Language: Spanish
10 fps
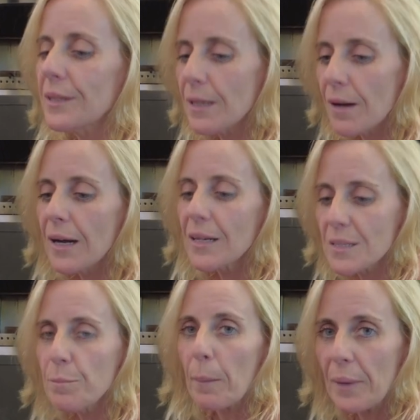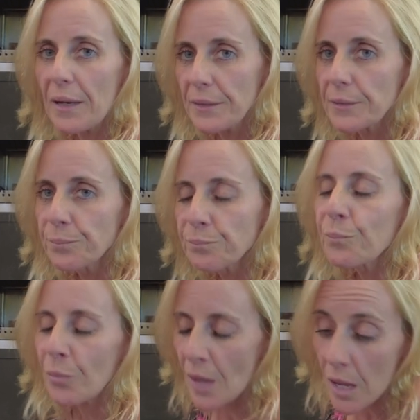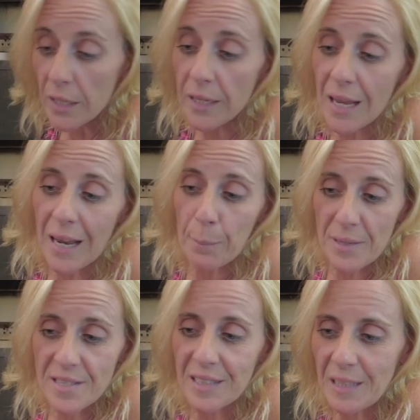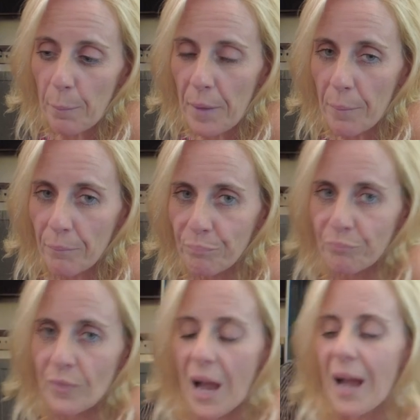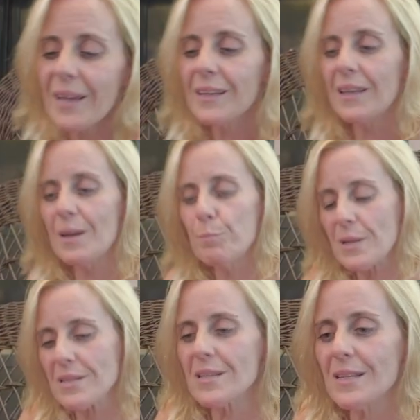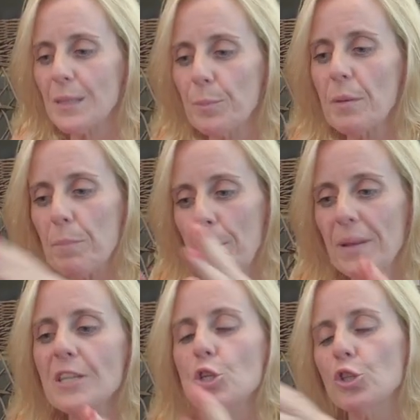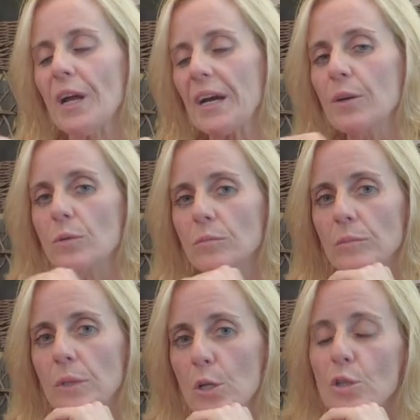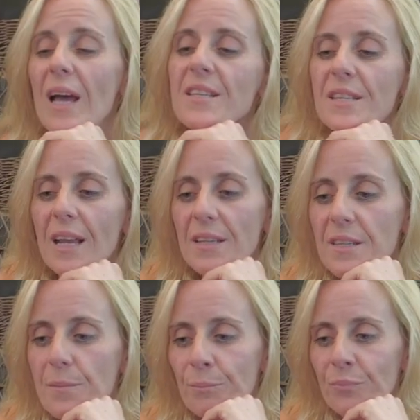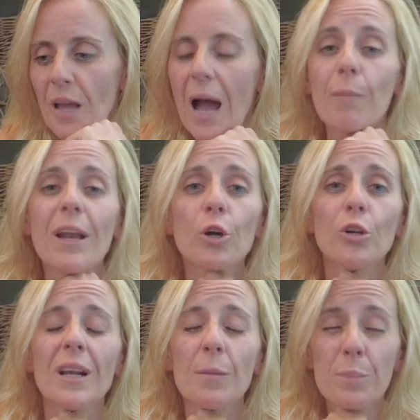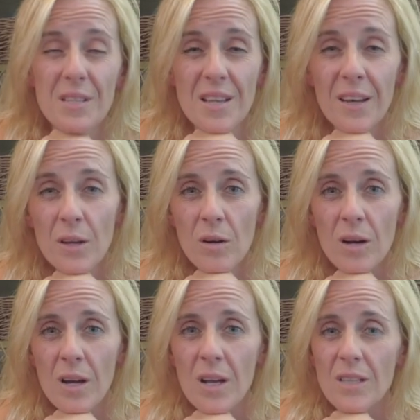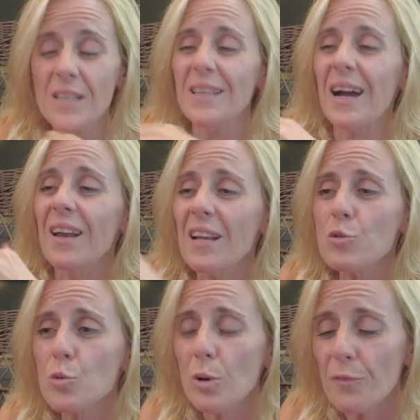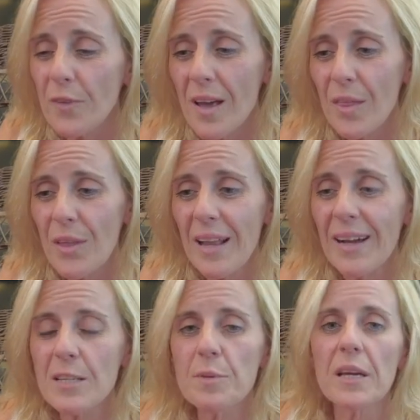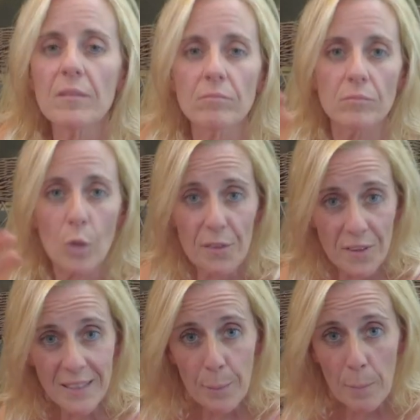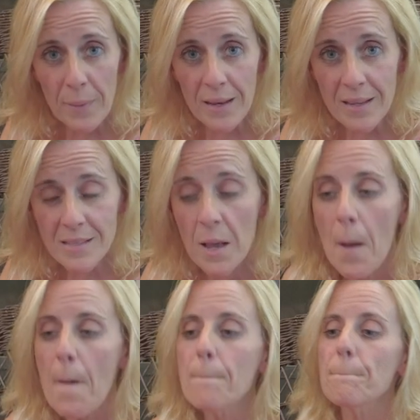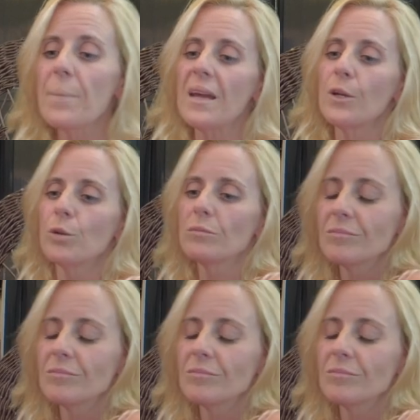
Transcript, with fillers: trabajar sin mm, Y en la pesca también. También. Hay empresas que te piden papeles y otras no. O sea, es ir allí, hablar eh. con el empresario si te ganas su confianza y le caes bien, no hace falta papeles, pero